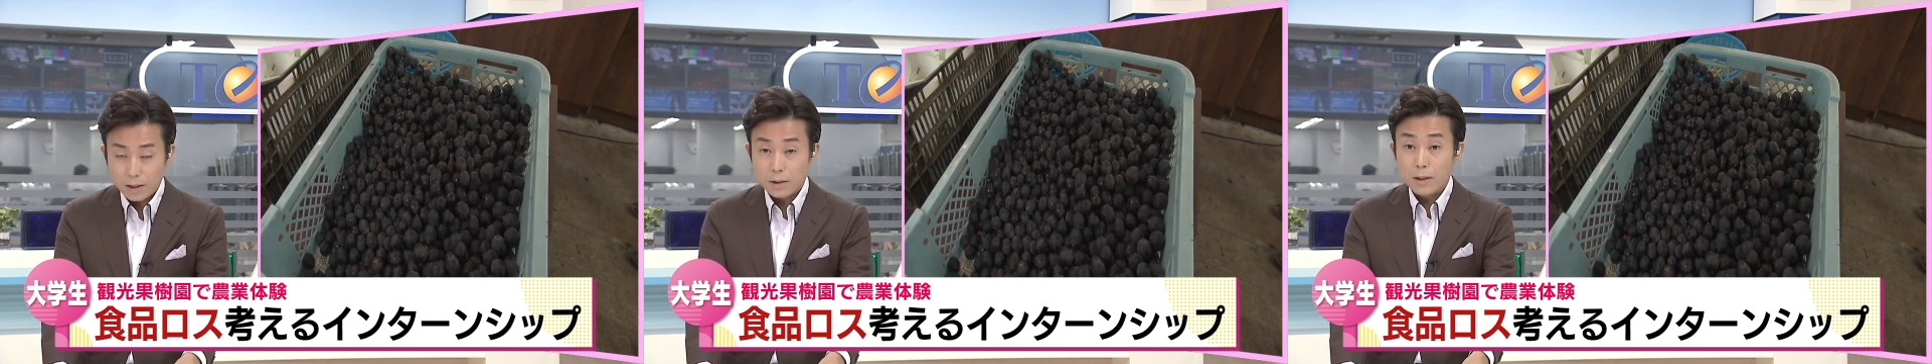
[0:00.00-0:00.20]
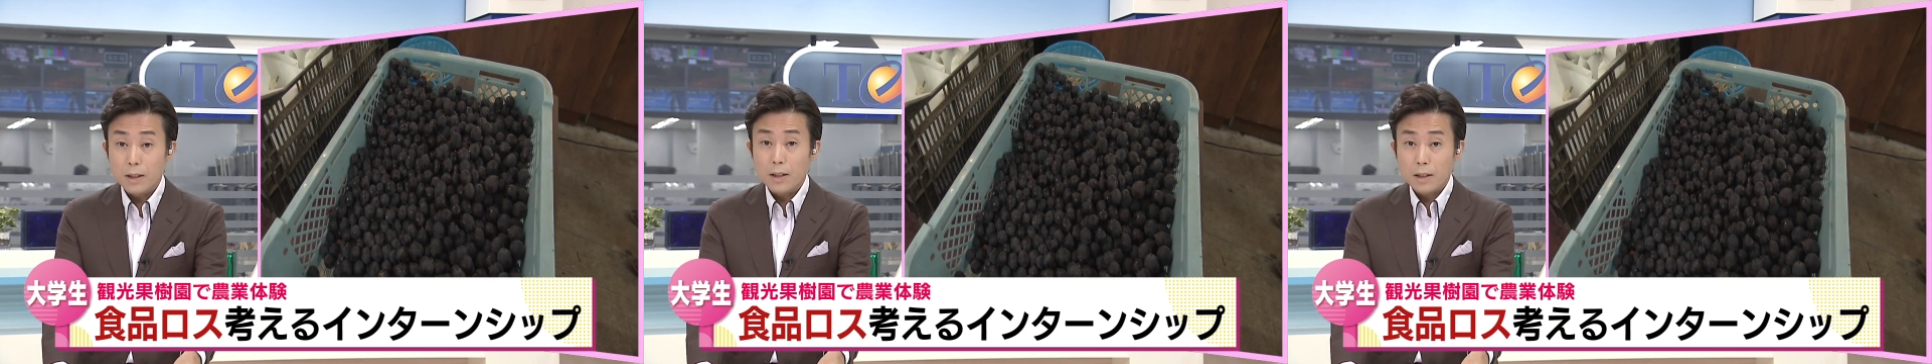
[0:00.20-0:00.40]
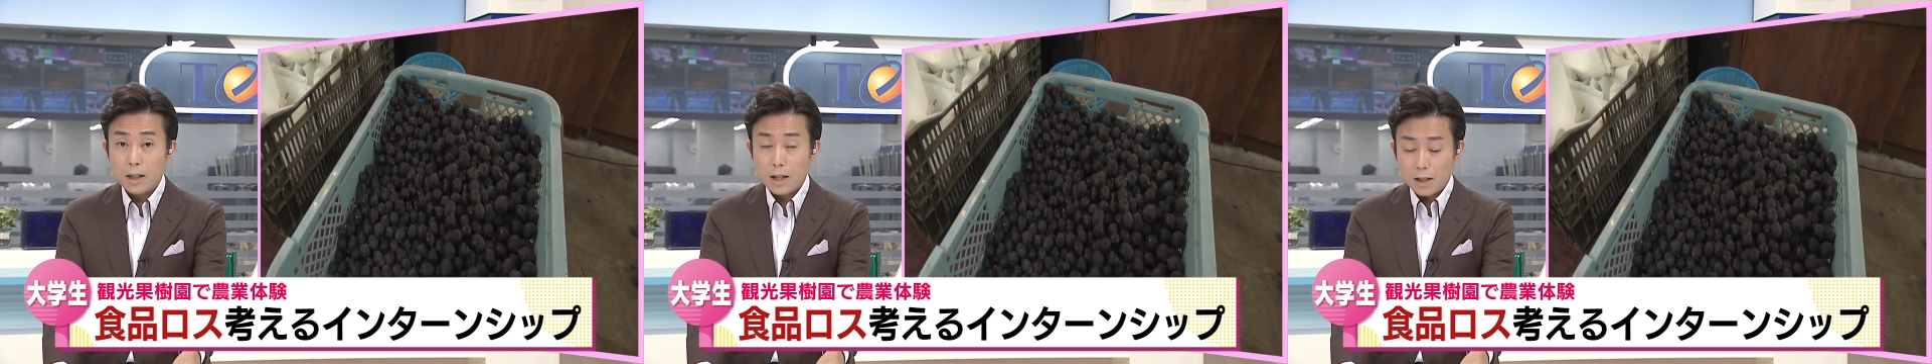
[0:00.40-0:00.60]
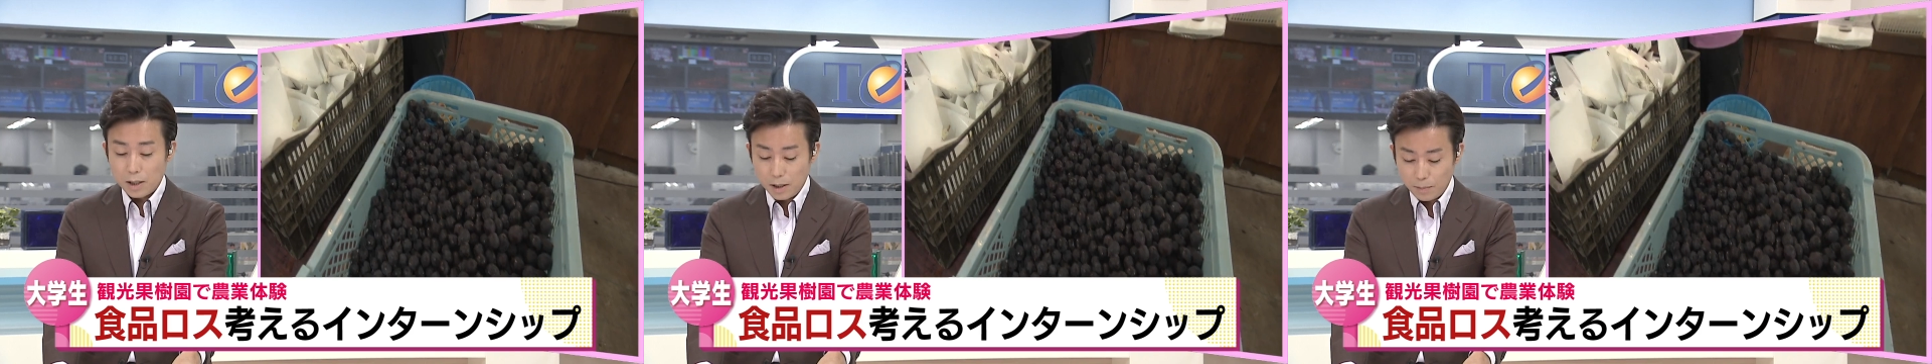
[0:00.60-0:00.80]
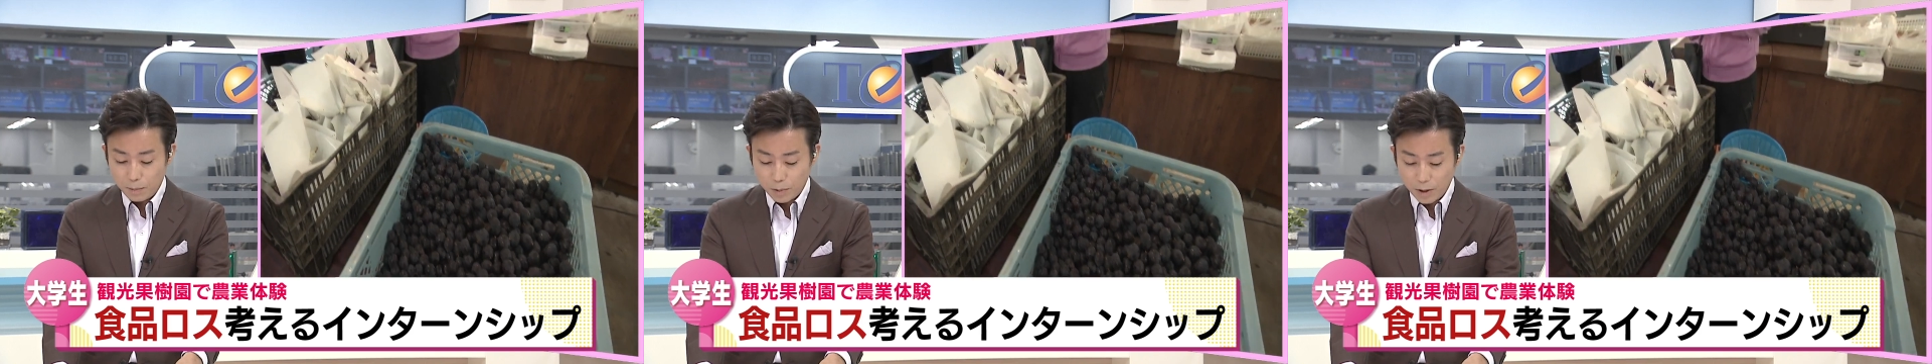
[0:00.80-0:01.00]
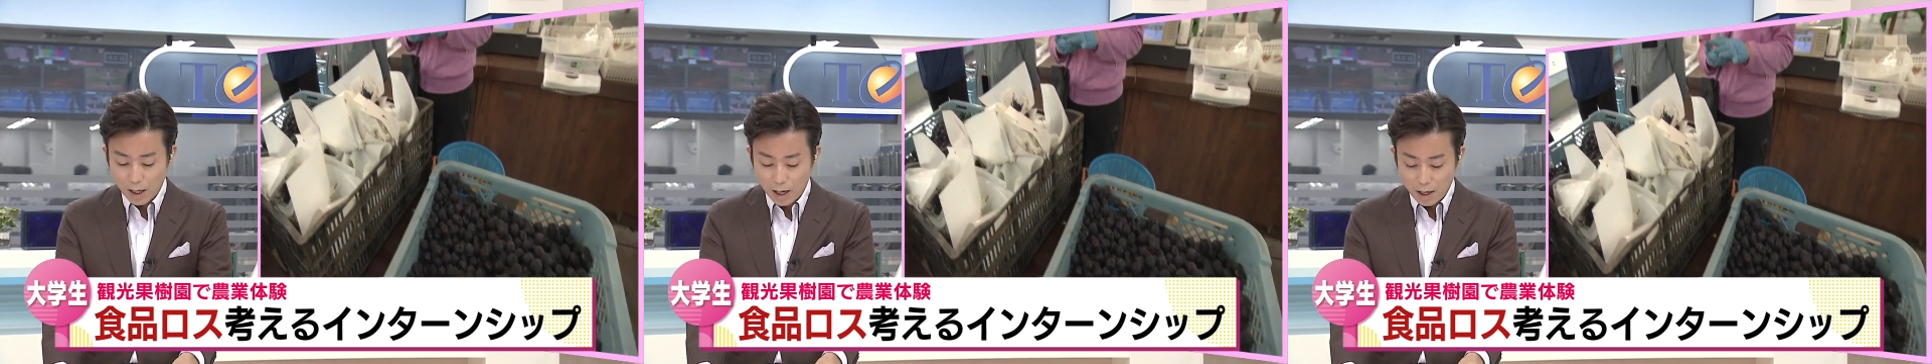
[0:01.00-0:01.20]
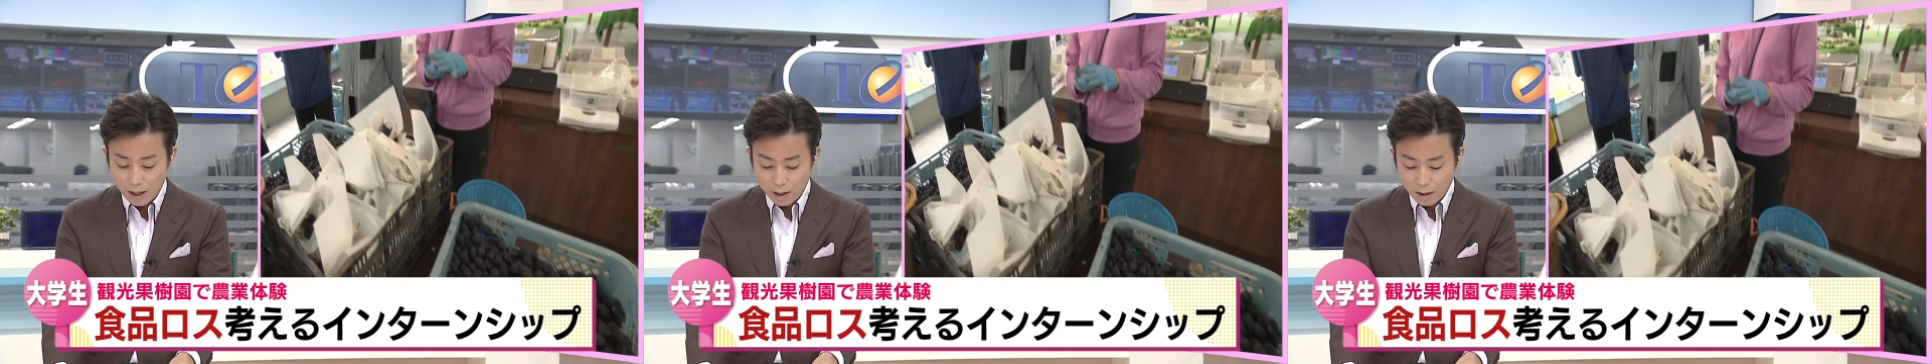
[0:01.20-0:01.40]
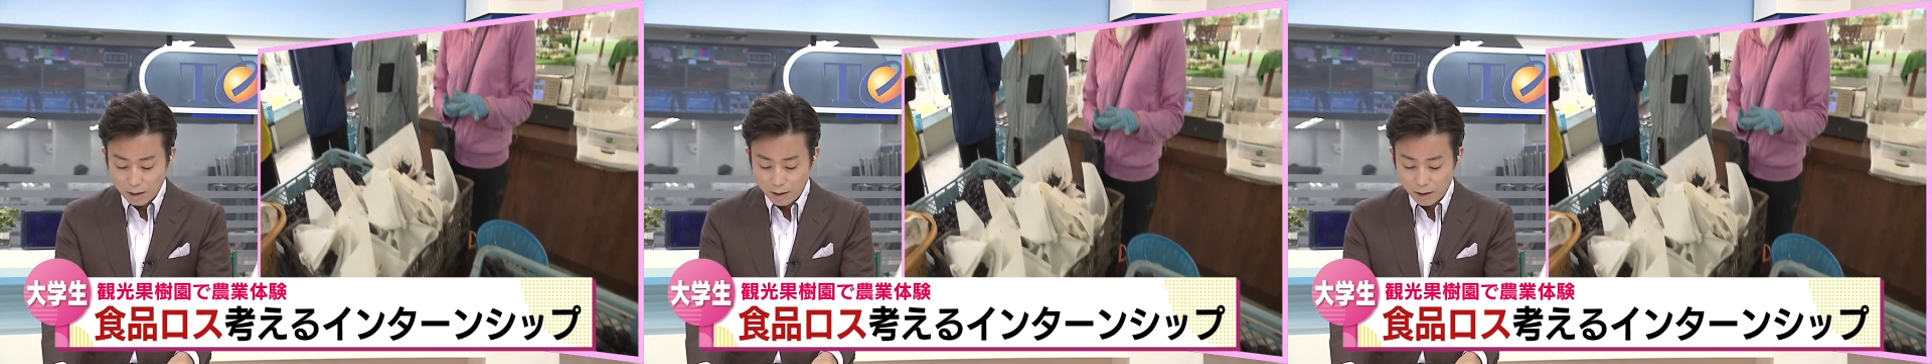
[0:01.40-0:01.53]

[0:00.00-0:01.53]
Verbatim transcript: えるインターンシップが